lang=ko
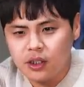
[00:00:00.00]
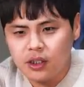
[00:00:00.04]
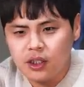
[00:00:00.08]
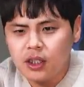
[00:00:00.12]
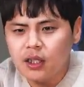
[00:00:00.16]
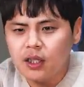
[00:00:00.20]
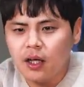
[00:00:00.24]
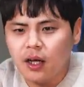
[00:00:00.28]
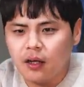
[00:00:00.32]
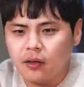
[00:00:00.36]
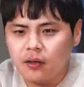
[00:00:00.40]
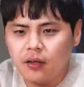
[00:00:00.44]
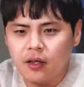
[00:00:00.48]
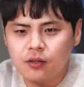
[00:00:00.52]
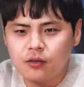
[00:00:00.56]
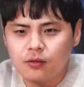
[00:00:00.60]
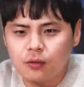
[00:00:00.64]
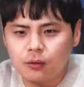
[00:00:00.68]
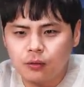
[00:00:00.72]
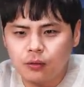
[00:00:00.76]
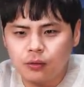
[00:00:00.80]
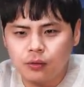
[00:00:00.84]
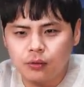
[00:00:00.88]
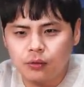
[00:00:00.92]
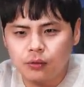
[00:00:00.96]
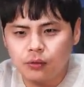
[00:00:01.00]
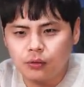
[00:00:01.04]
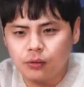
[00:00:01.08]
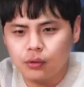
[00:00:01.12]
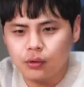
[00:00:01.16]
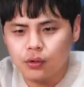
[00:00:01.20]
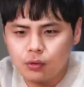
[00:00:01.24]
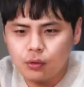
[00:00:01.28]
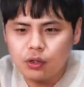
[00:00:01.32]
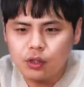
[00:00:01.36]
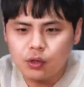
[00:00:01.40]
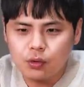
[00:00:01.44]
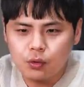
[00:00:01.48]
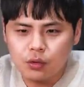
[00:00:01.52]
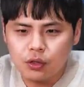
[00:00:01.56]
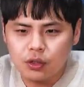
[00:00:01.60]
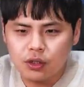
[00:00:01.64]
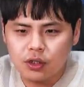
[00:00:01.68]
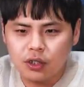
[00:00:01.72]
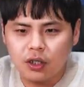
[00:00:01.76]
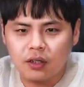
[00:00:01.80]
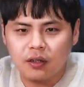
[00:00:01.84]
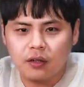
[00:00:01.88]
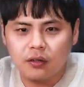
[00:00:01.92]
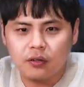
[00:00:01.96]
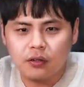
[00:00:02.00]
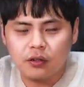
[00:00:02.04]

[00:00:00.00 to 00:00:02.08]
티가 안 날 정도로 쫄깃쫄깃하게